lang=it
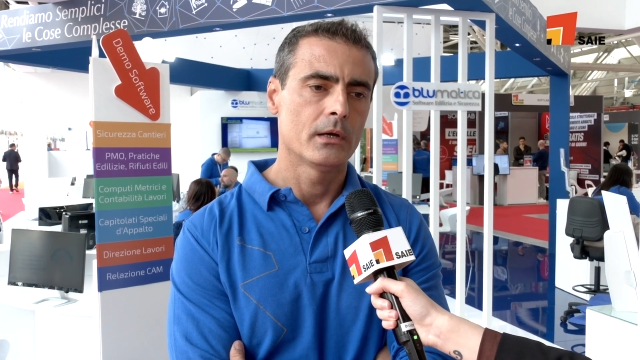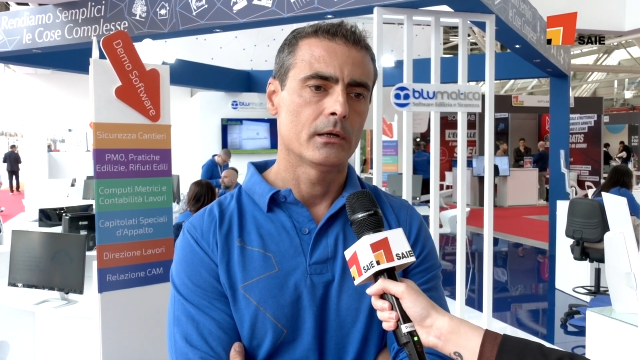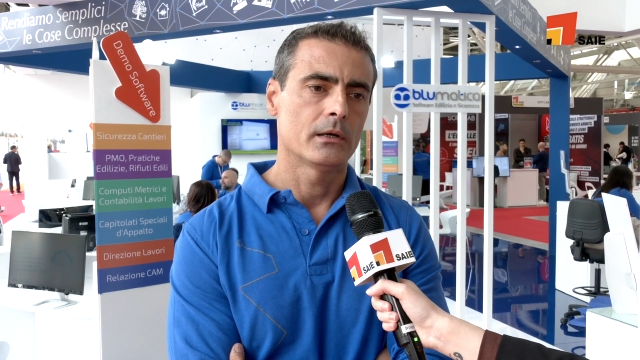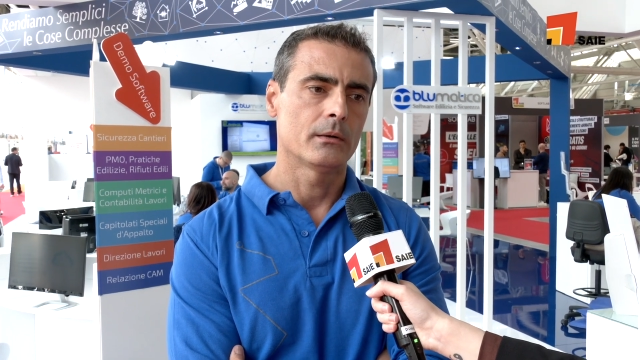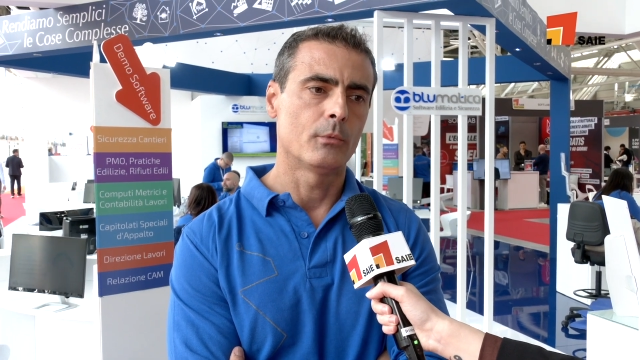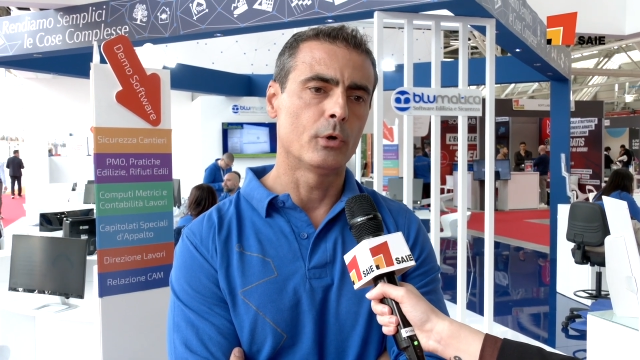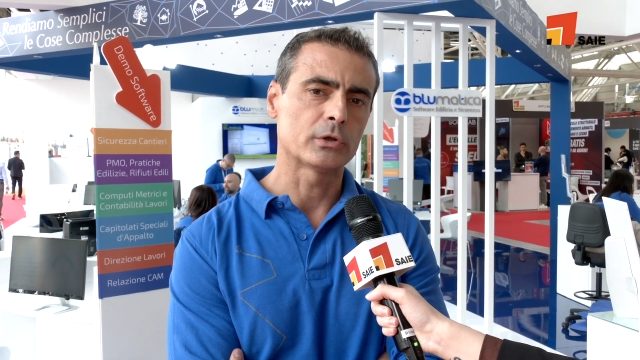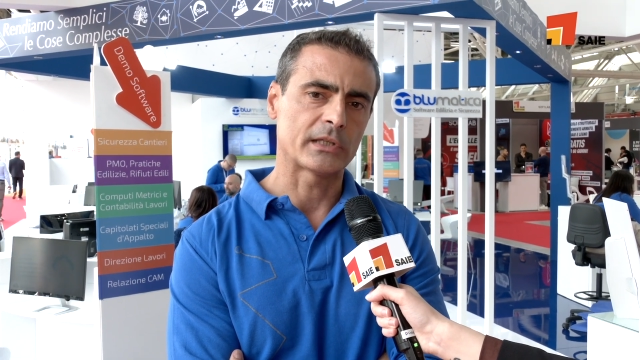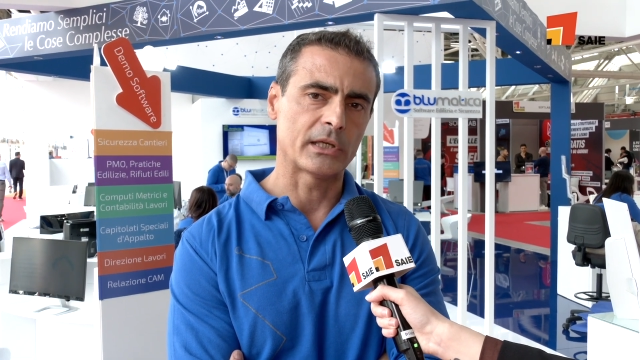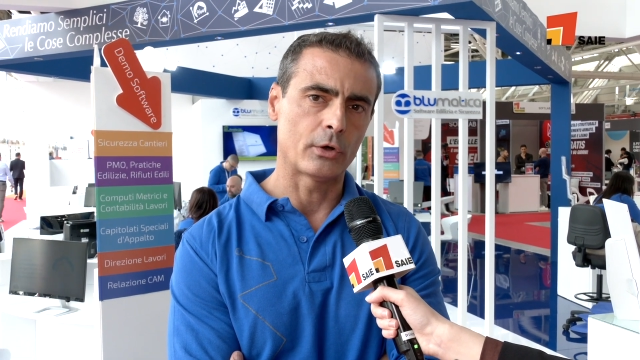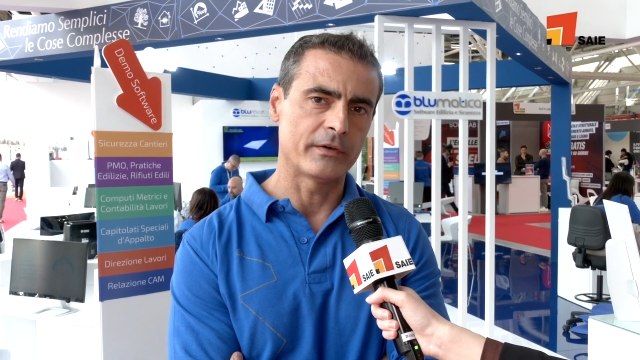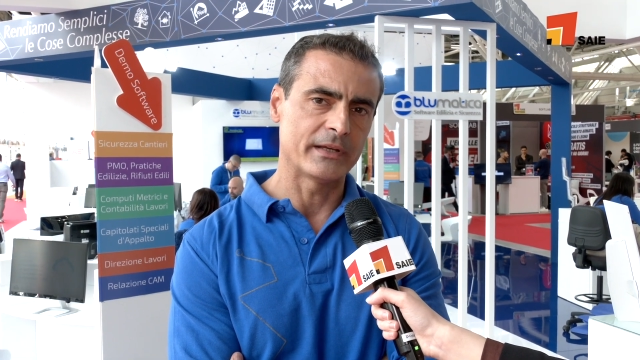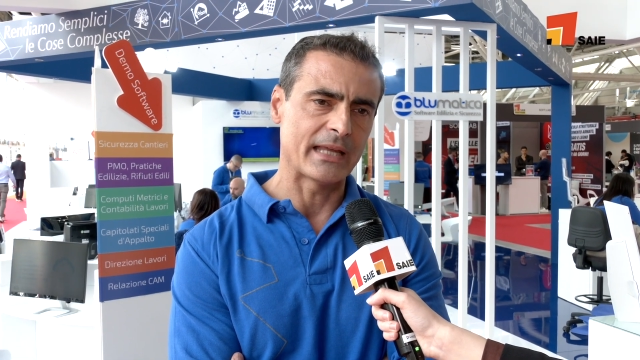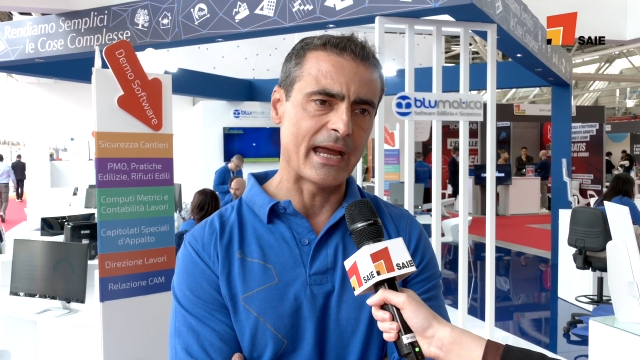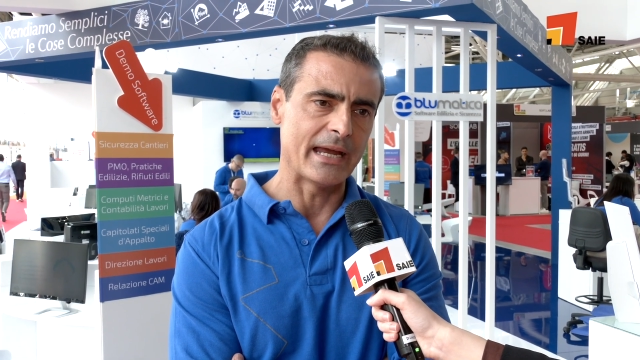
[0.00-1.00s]
eh, molte
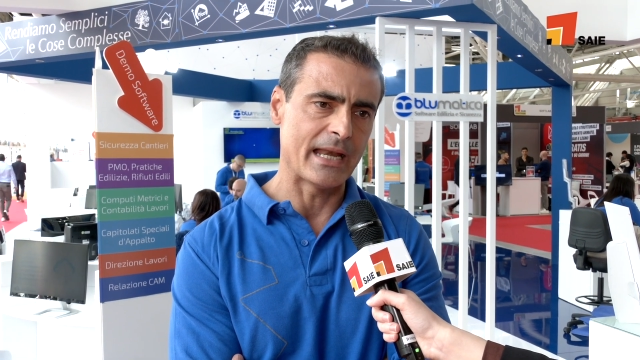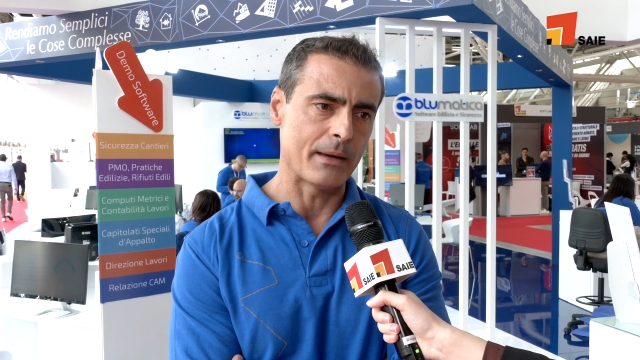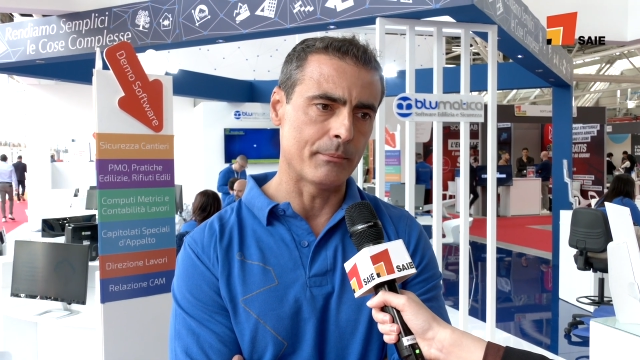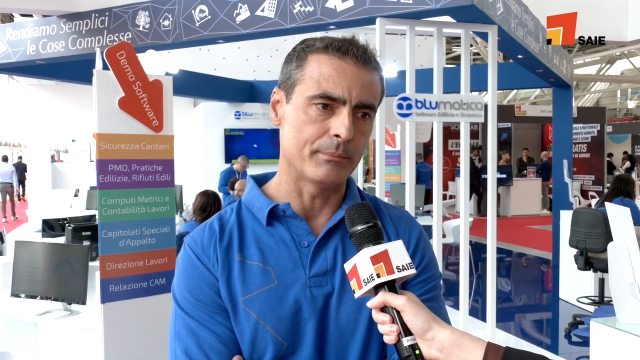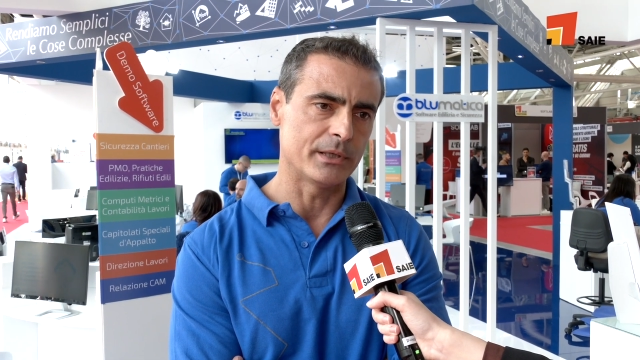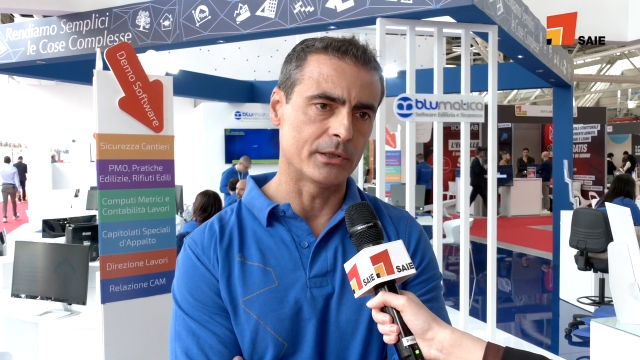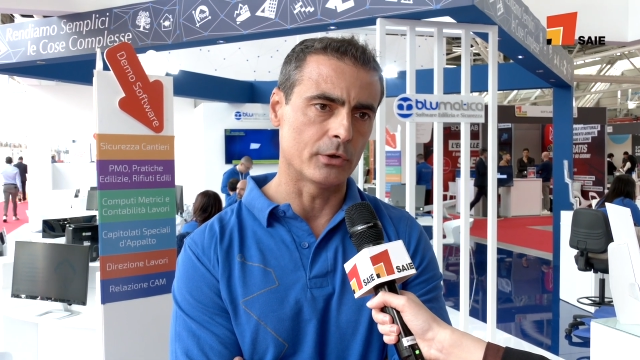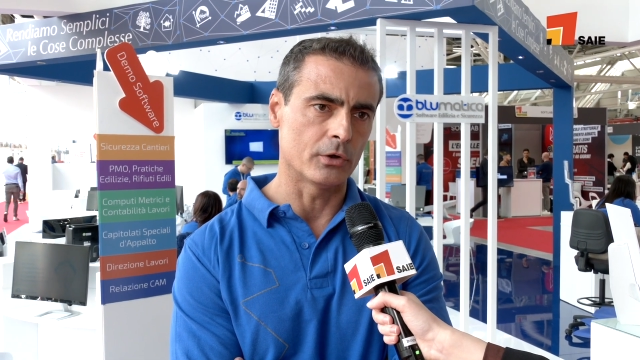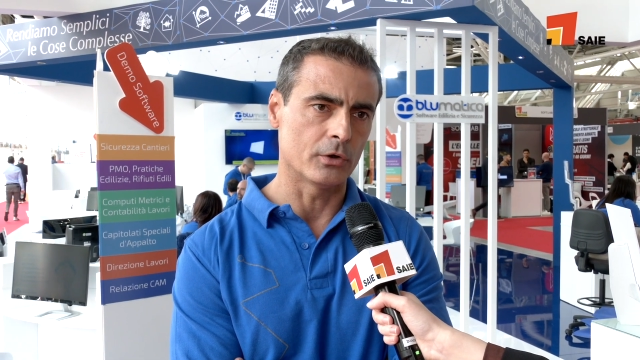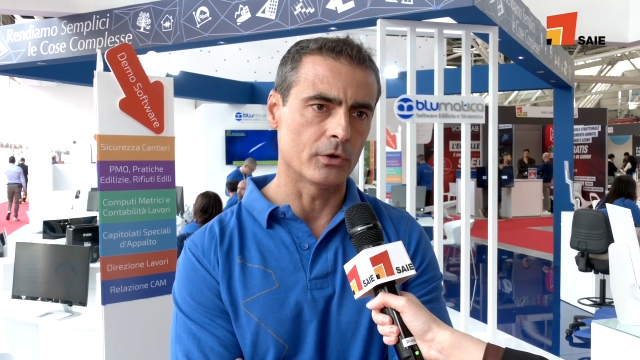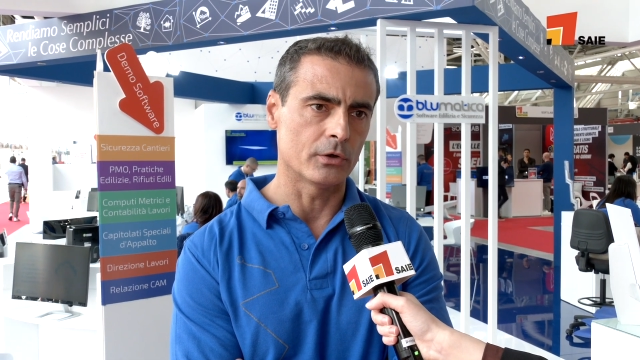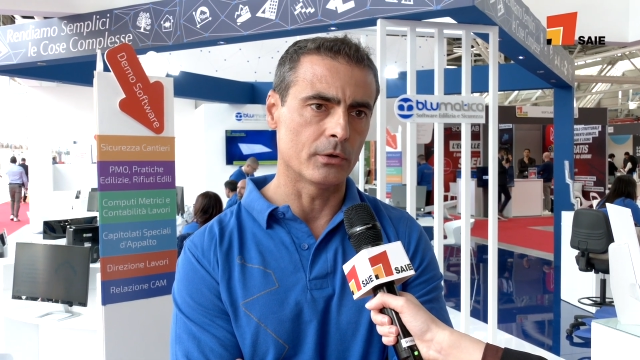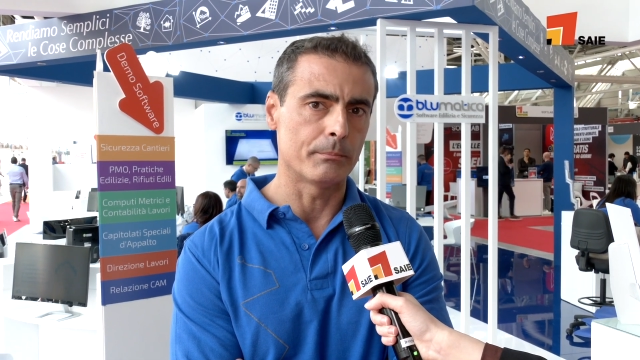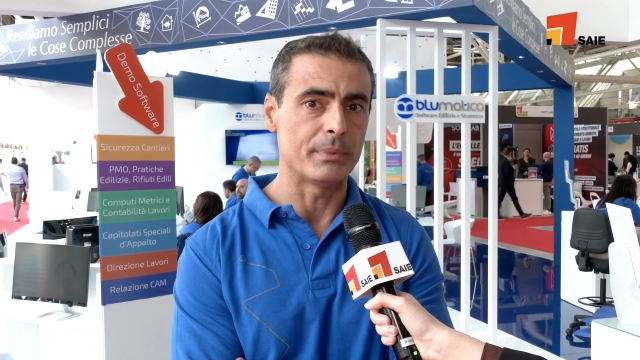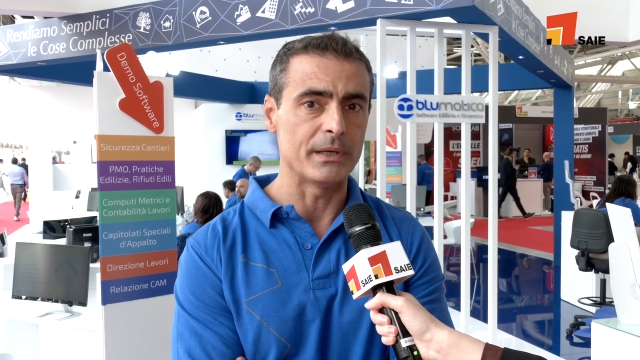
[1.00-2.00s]
novità in
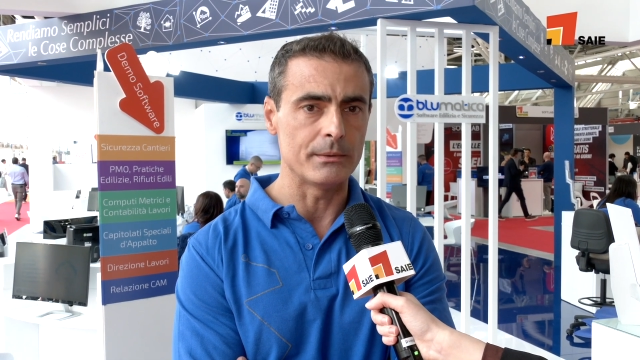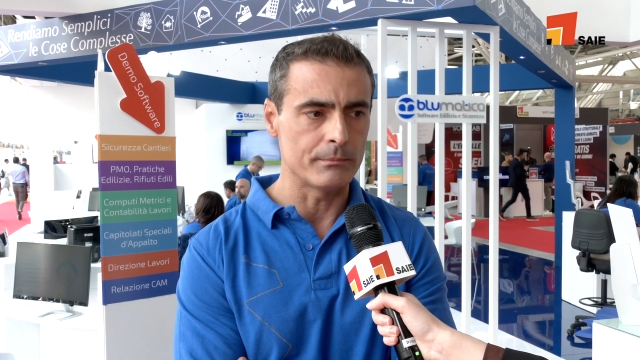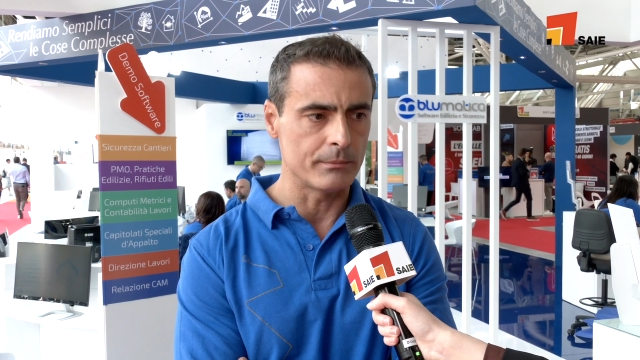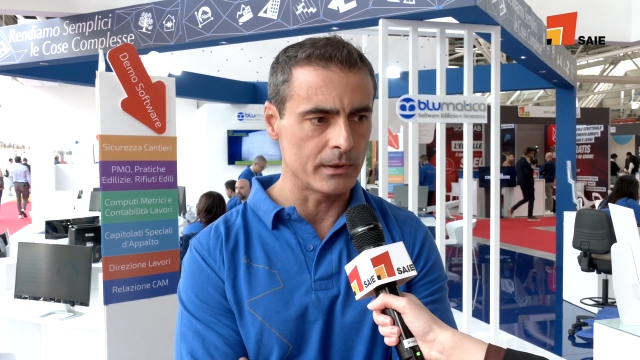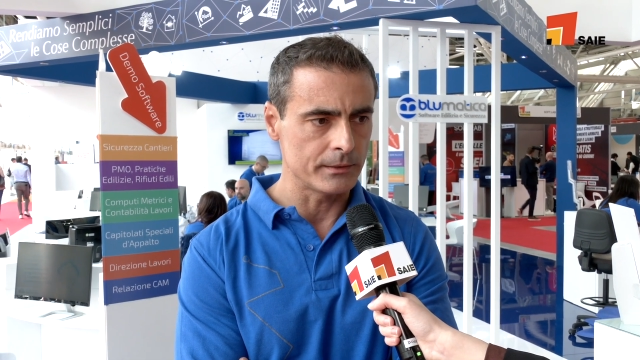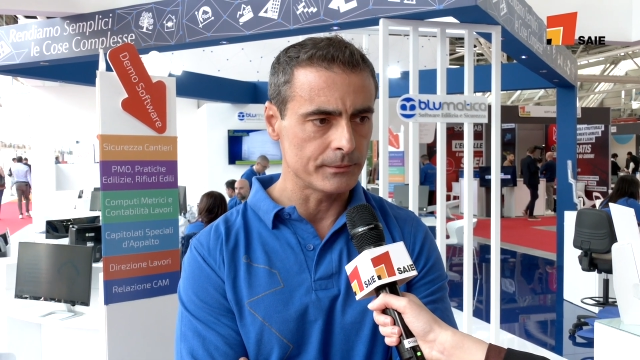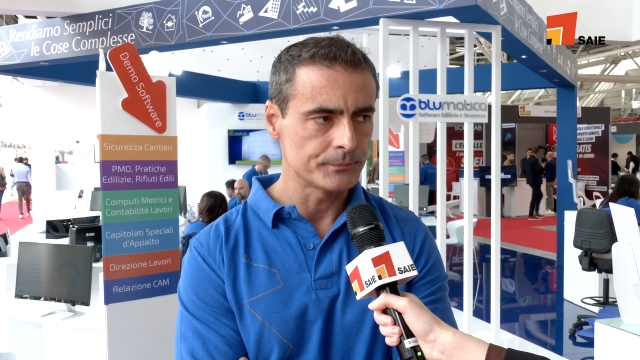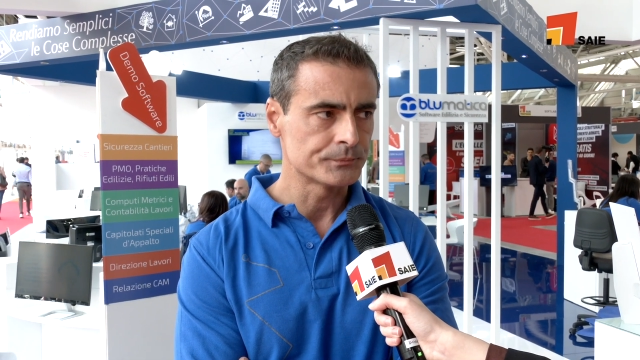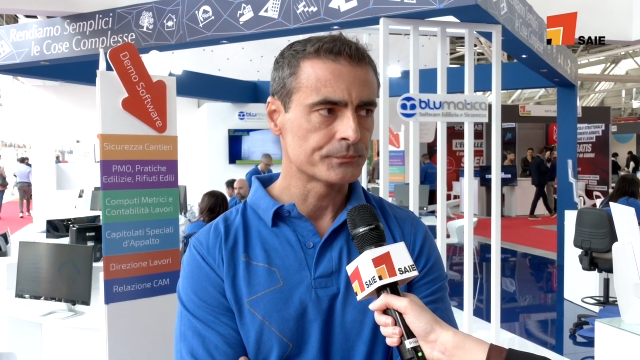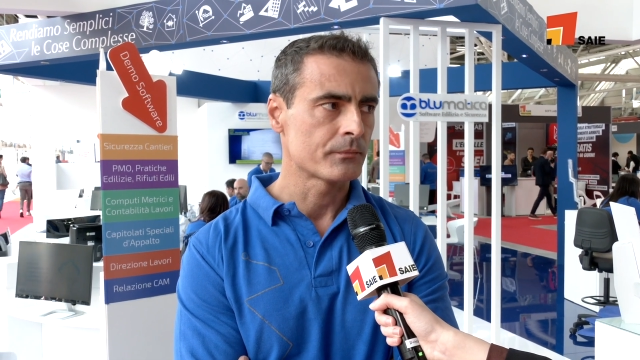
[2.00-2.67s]
ambito BIM,